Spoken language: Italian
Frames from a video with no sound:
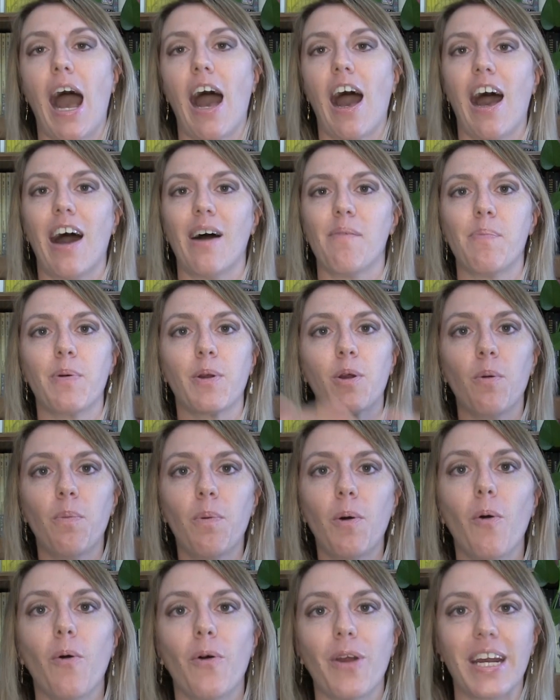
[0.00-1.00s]
a
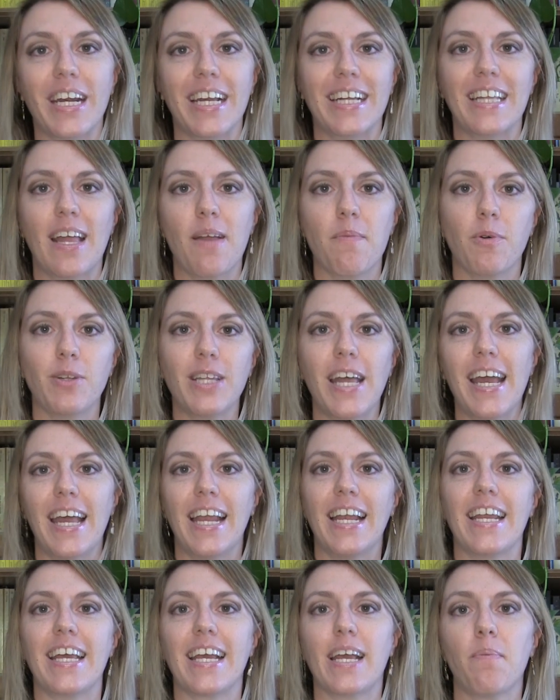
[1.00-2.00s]
proporre dei
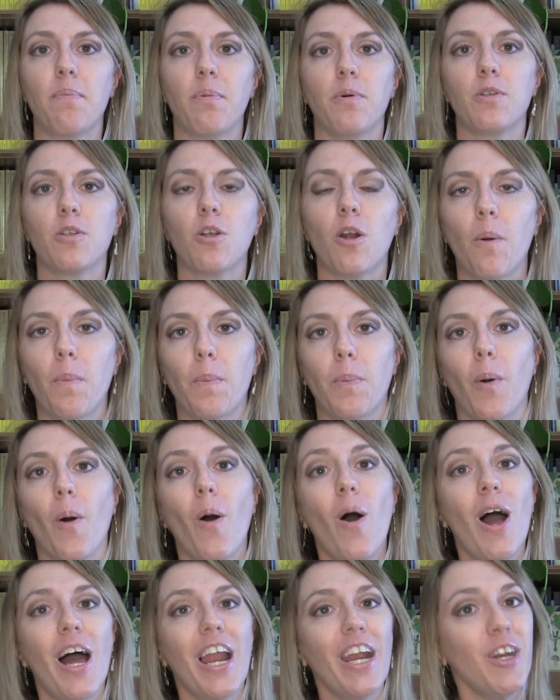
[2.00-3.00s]
modelli che purtroppo